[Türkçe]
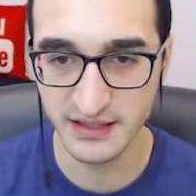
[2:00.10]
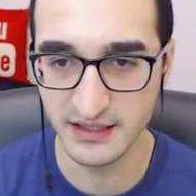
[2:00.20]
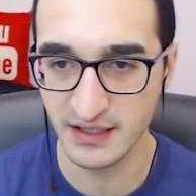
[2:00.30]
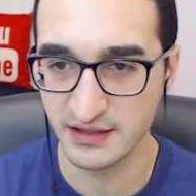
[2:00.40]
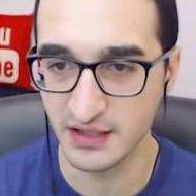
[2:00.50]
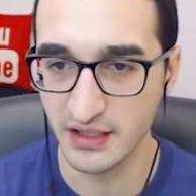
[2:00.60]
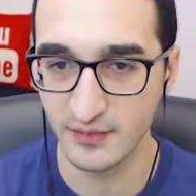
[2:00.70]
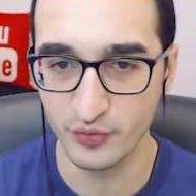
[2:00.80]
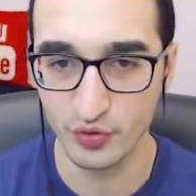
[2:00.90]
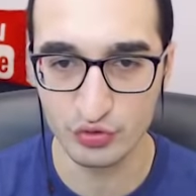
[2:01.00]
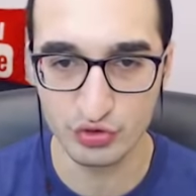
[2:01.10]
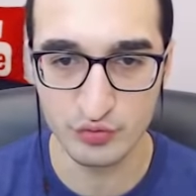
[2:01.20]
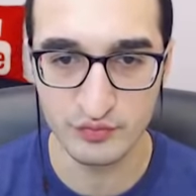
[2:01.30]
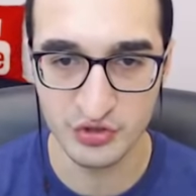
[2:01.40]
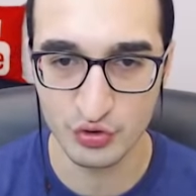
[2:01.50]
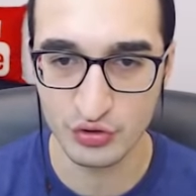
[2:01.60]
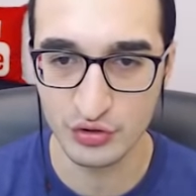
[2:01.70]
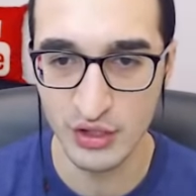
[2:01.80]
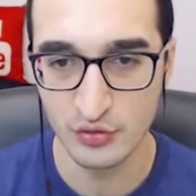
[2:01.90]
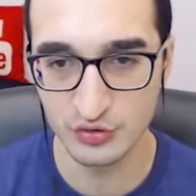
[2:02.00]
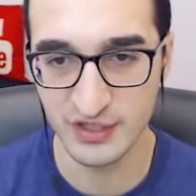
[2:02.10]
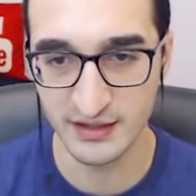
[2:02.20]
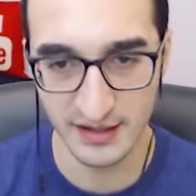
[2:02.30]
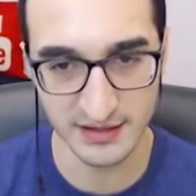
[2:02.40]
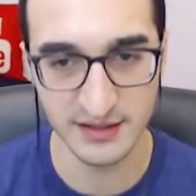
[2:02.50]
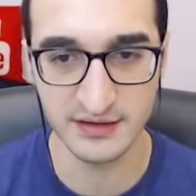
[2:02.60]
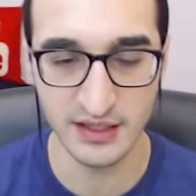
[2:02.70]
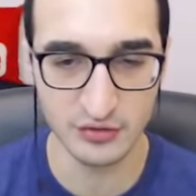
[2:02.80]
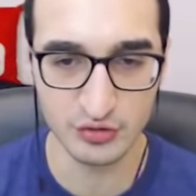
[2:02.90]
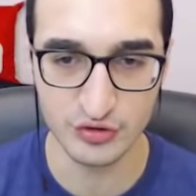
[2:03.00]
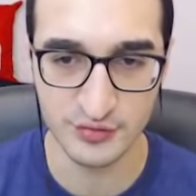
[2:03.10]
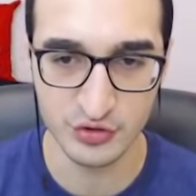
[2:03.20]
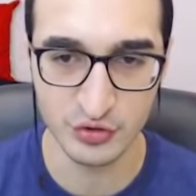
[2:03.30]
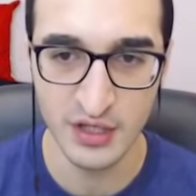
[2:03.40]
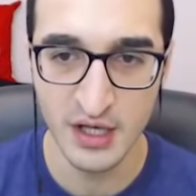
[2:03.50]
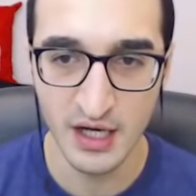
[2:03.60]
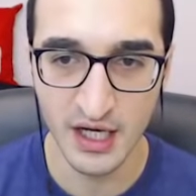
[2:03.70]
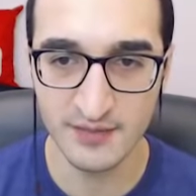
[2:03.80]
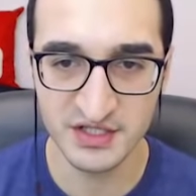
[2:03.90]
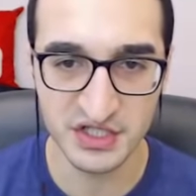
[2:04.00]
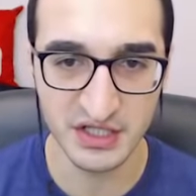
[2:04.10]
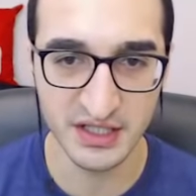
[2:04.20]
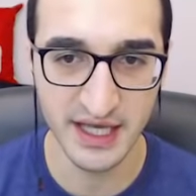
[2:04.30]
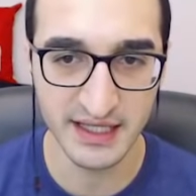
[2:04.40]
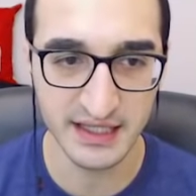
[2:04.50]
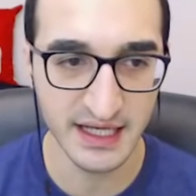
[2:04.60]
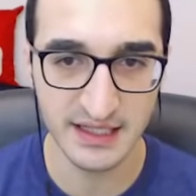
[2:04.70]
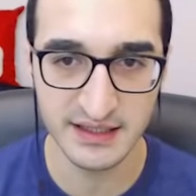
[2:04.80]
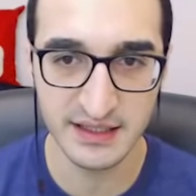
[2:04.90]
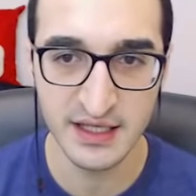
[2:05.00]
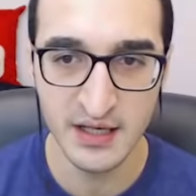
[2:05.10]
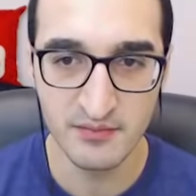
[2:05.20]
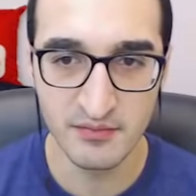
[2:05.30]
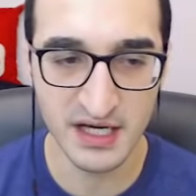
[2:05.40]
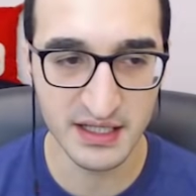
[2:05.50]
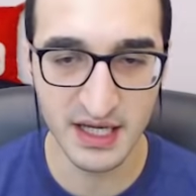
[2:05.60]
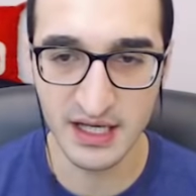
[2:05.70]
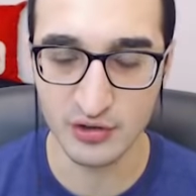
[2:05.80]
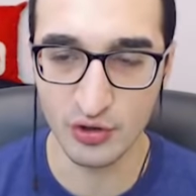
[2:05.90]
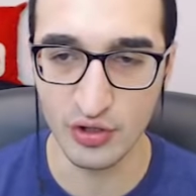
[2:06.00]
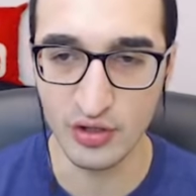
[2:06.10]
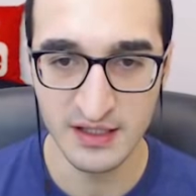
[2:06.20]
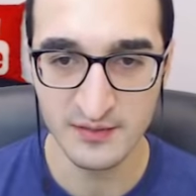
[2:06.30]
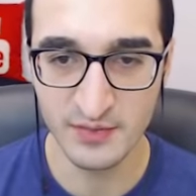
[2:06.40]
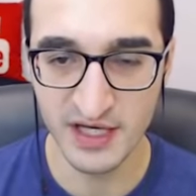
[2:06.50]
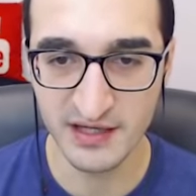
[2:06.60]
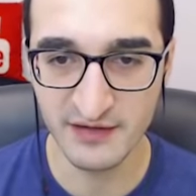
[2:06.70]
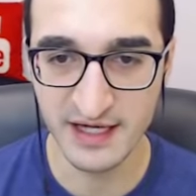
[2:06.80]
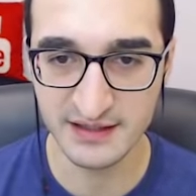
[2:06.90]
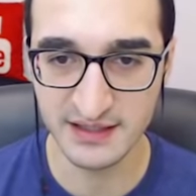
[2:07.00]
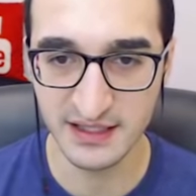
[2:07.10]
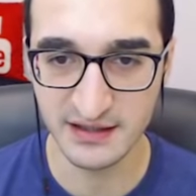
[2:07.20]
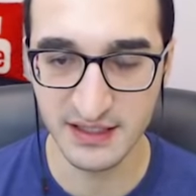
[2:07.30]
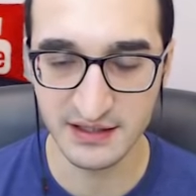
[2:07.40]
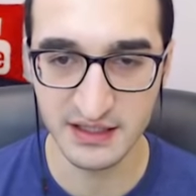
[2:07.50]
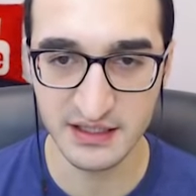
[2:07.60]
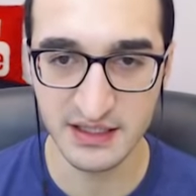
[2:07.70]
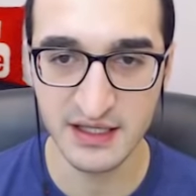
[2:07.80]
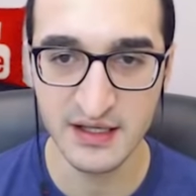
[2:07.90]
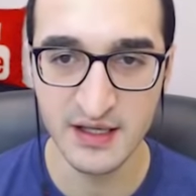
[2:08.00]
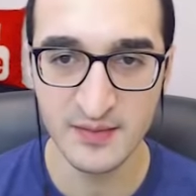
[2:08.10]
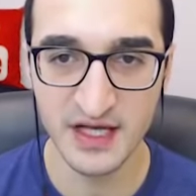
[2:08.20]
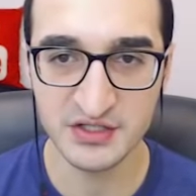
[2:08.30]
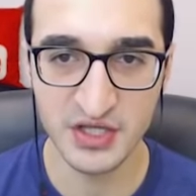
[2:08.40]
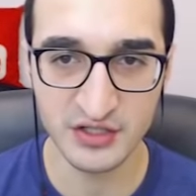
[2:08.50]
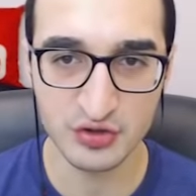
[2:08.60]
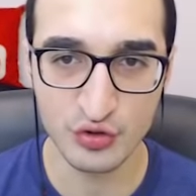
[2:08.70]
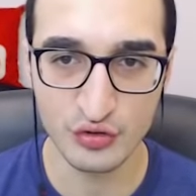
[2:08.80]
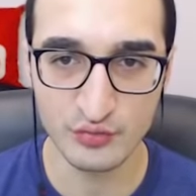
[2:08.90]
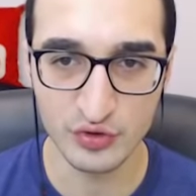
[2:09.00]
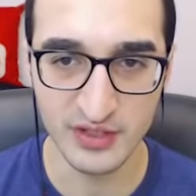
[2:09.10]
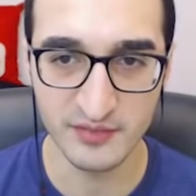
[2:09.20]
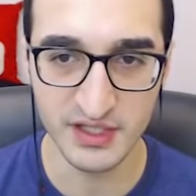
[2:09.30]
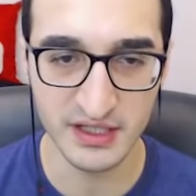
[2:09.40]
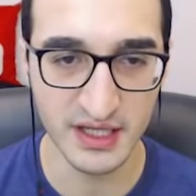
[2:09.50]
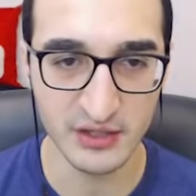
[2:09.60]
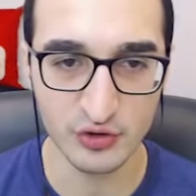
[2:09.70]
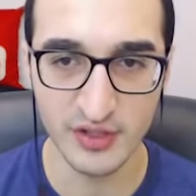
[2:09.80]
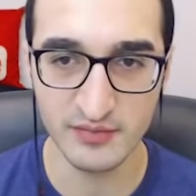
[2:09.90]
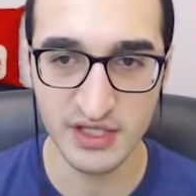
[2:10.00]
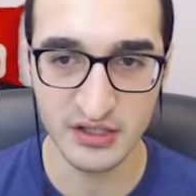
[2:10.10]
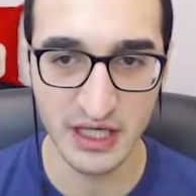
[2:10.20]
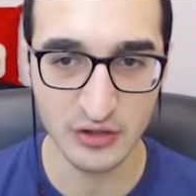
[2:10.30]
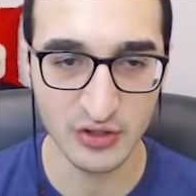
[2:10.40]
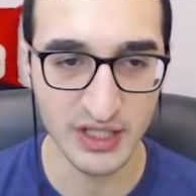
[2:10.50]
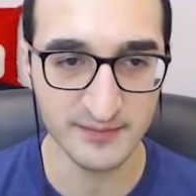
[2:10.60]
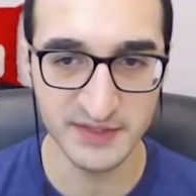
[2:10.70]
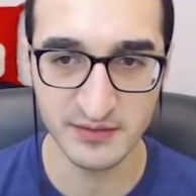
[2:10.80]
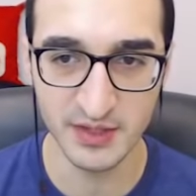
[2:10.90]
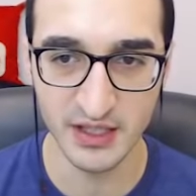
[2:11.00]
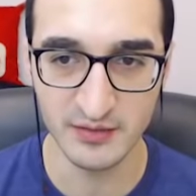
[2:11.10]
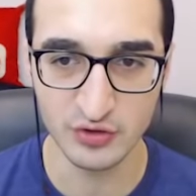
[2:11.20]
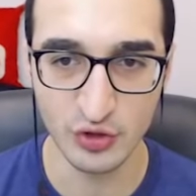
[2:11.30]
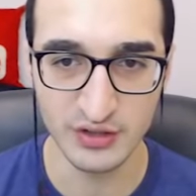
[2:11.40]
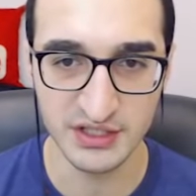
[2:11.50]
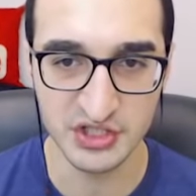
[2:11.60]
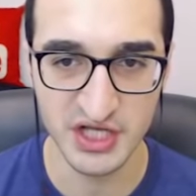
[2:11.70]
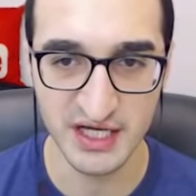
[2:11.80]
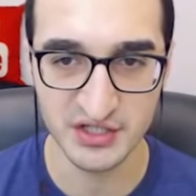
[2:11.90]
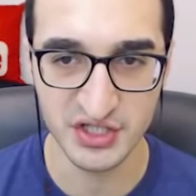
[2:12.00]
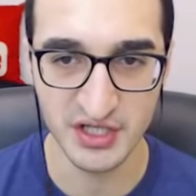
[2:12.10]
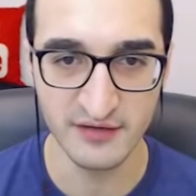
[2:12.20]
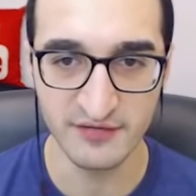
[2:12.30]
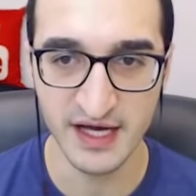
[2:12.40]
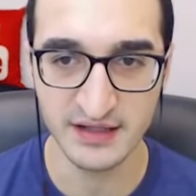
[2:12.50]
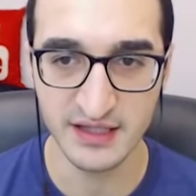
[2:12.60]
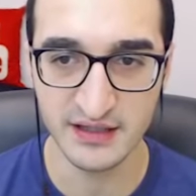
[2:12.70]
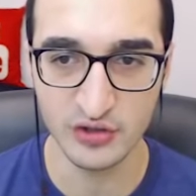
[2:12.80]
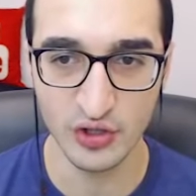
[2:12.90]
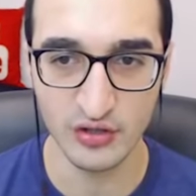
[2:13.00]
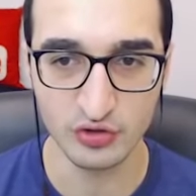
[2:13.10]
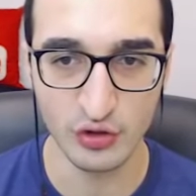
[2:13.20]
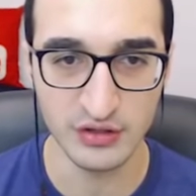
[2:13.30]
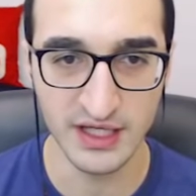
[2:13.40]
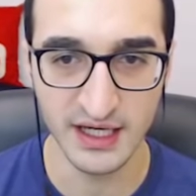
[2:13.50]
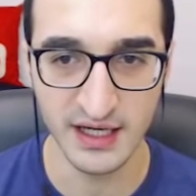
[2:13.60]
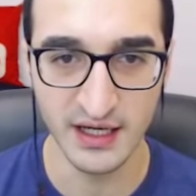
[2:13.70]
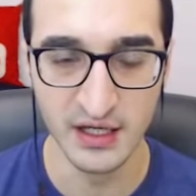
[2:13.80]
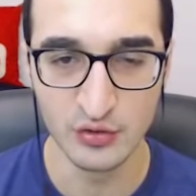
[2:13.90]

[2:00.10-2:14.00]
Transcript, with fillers: ilk hata yapıyor. Uzun bir şut. Uzaklardan daha doğrusu bir şut. Ahmet Çalık engelledi. Mariano bana verdi tekrar geri. Ben açıyorum burada Mariano'ya. Mariano kaptırma abi. Tolga Ciğerci. Fernando. Tolga.